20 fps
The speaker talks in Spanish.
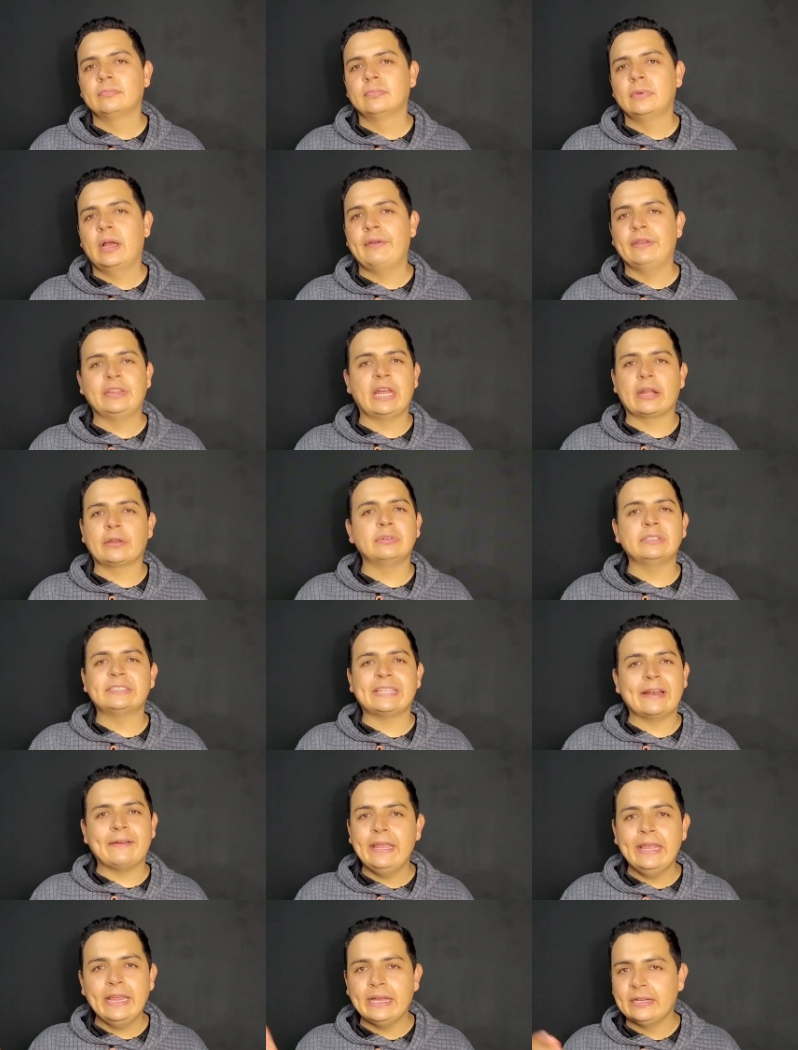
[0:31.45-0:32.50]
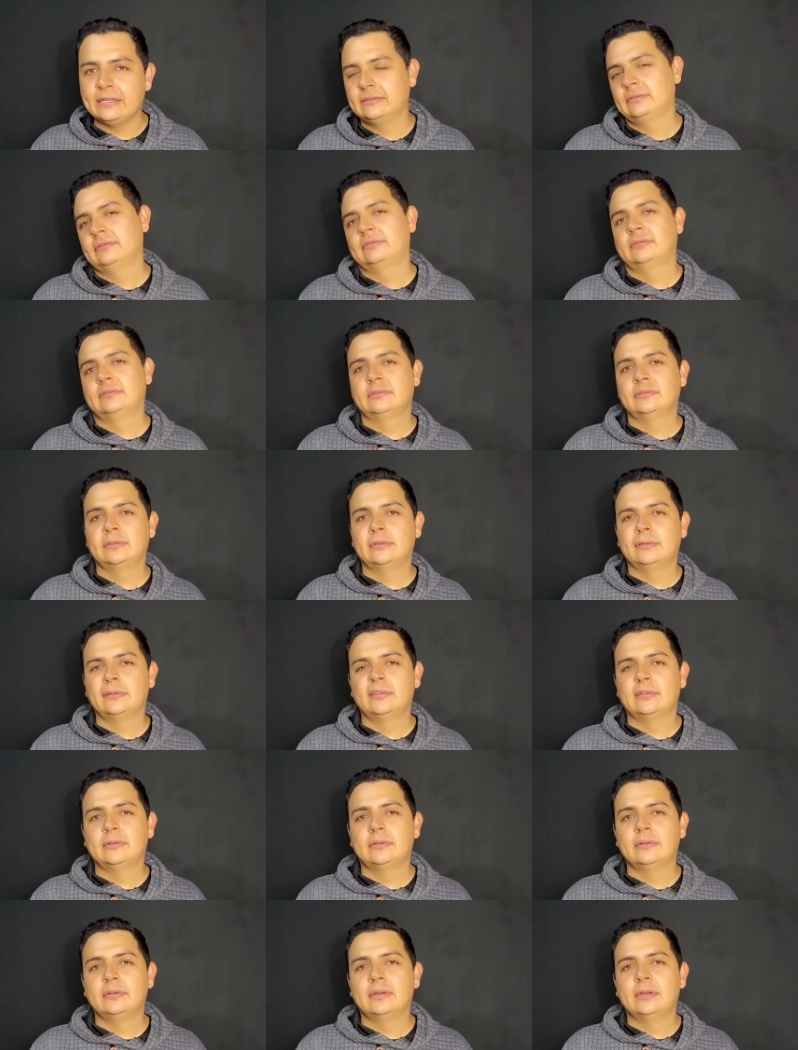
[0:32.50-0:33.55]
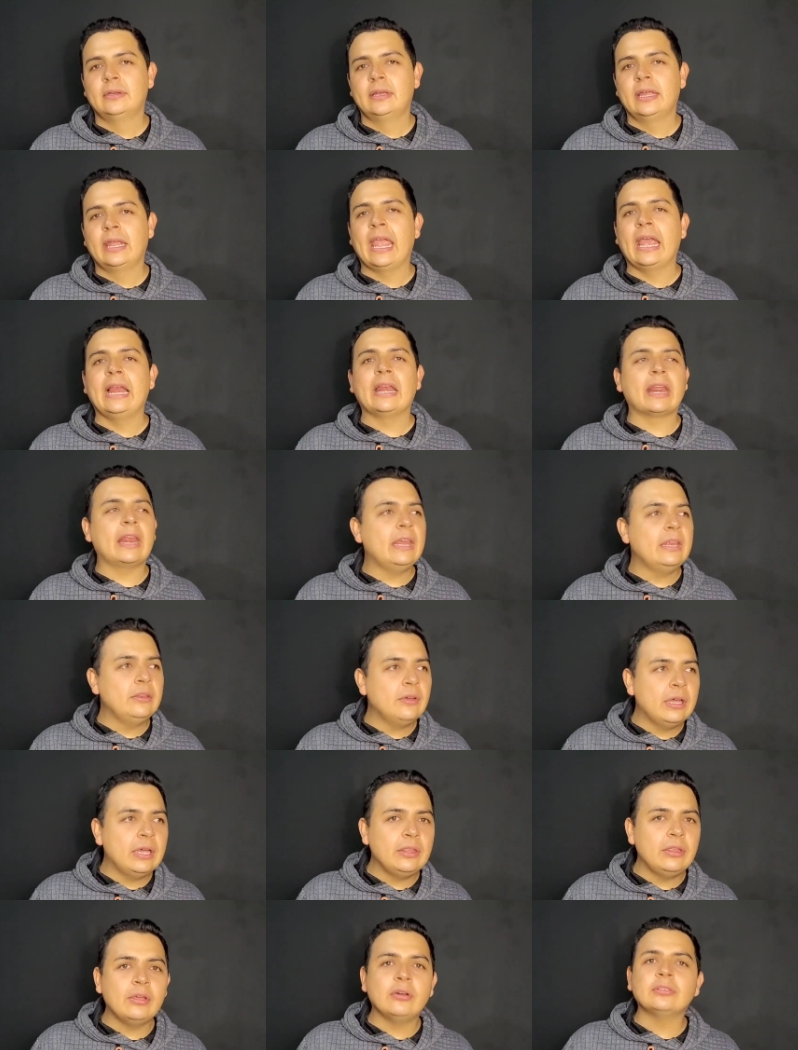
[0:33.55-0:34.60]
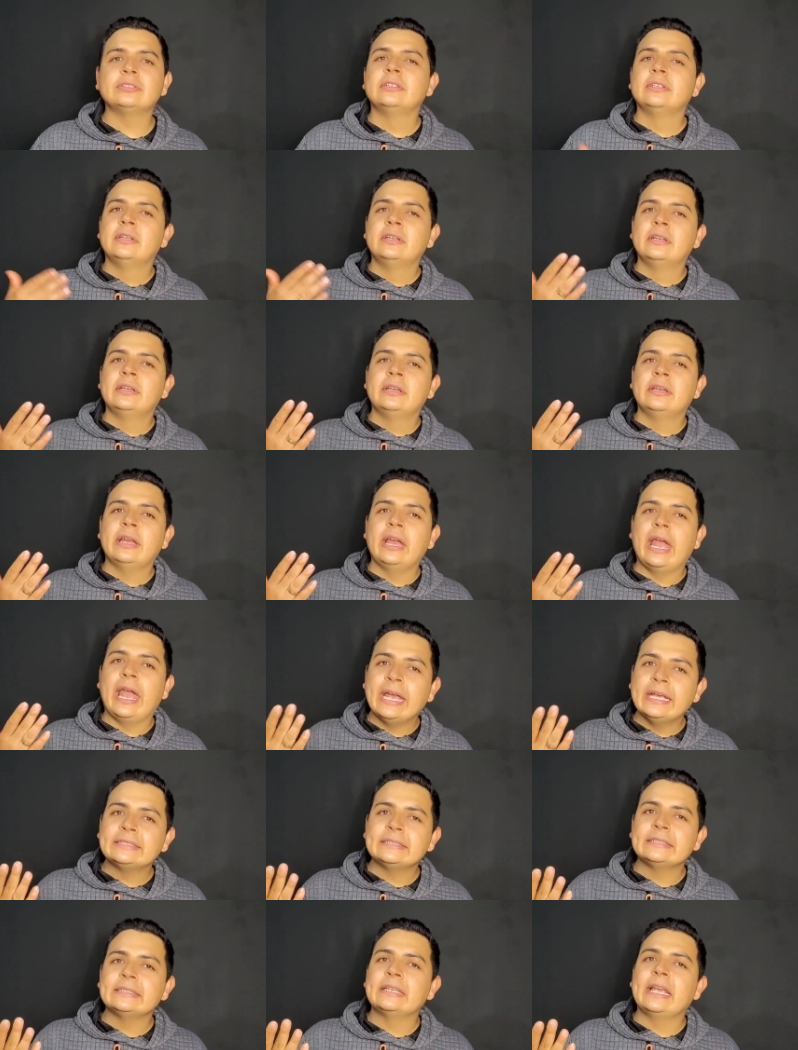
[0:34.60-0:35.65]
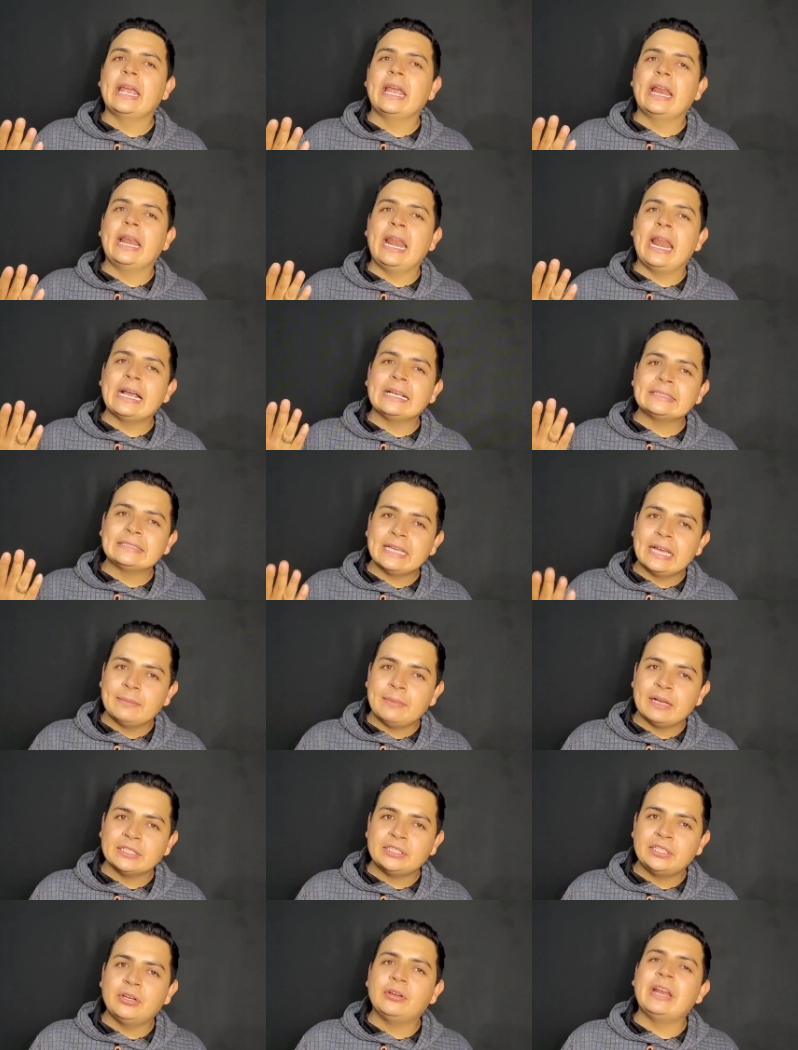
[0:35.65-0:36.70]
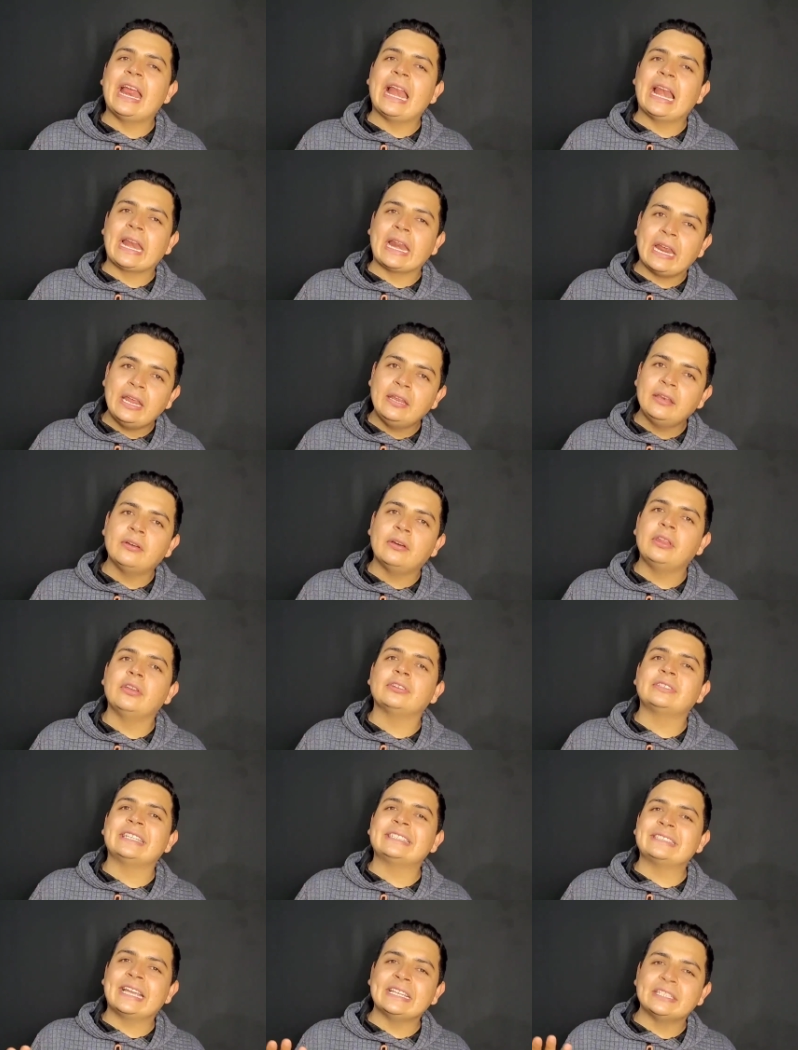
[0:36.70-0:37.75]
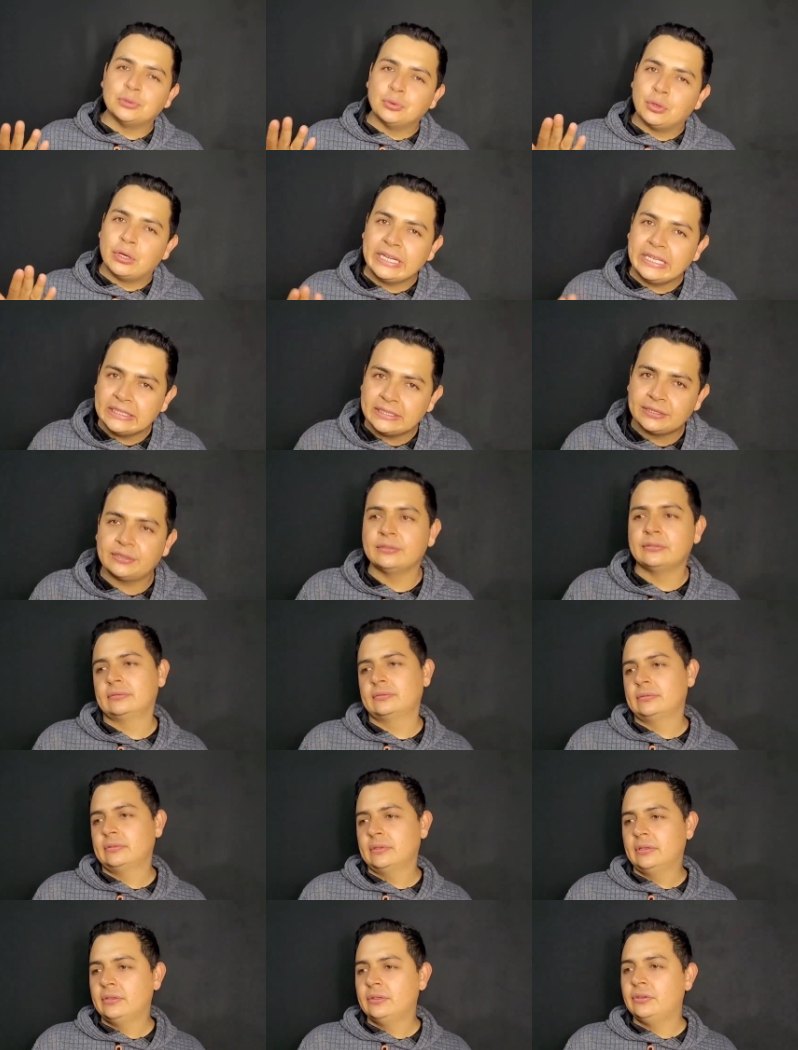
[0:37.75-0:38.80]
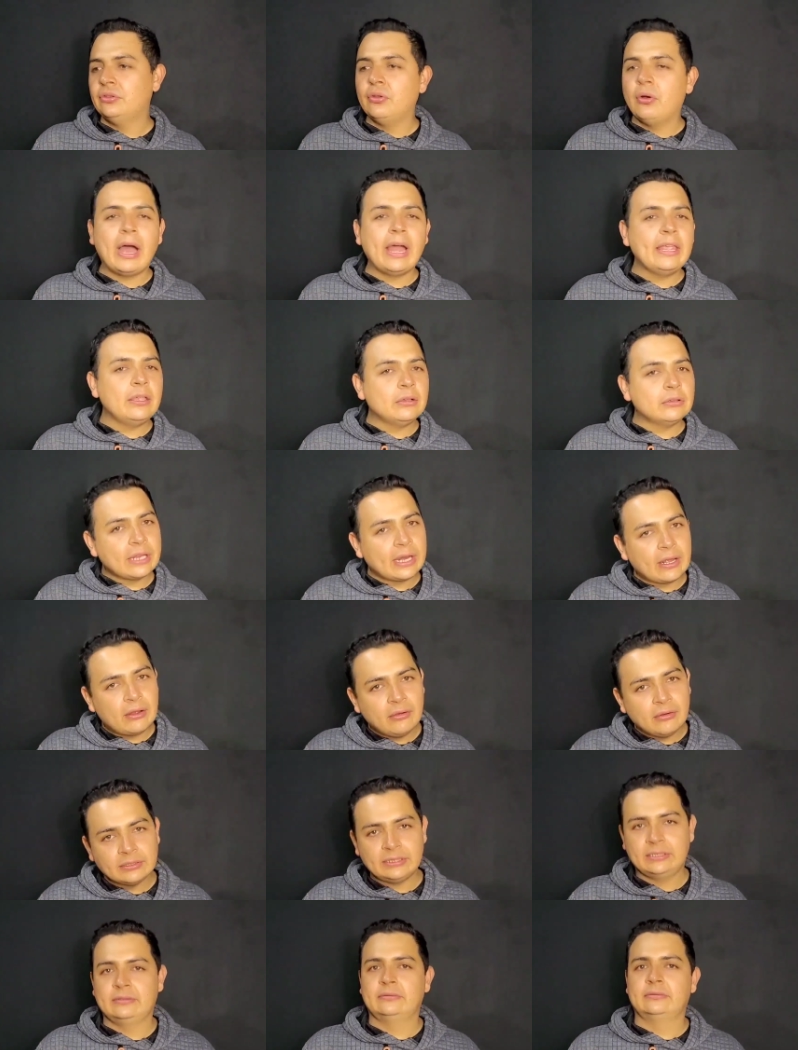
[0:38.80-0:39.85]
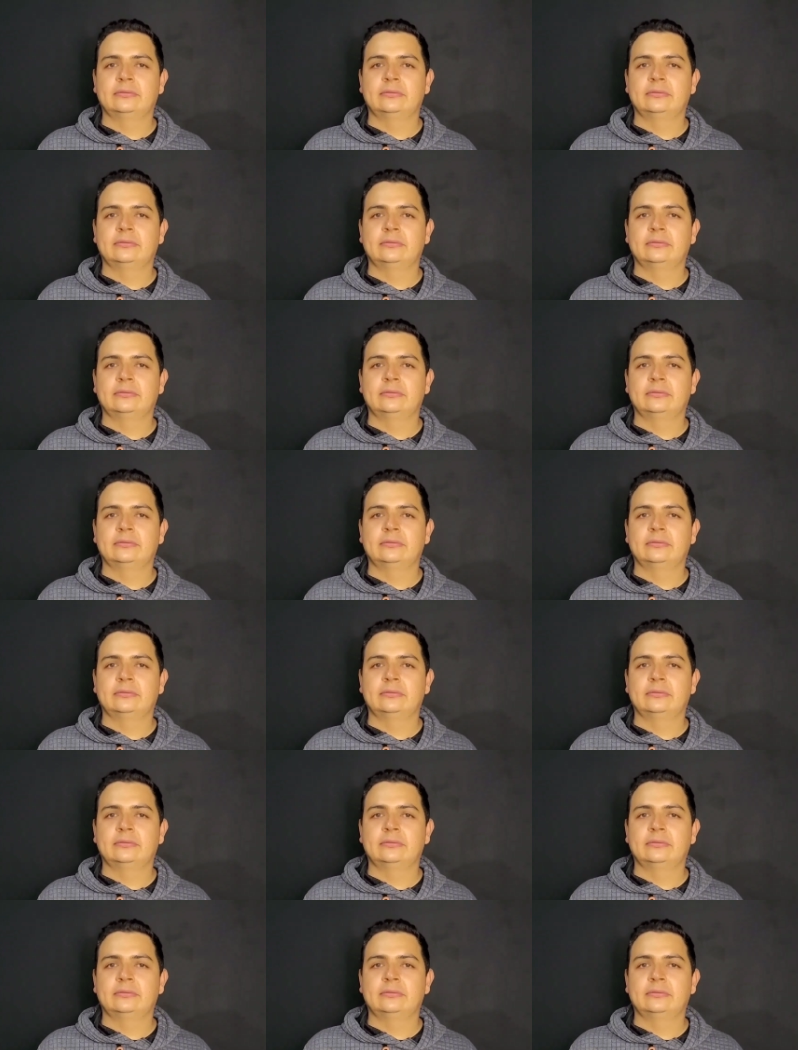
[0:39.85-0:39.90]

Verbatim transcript: habitar nuestra vida, que el reino de Dios es la salvación, el reino de Dios es Jesucristo, no hay otra cosa.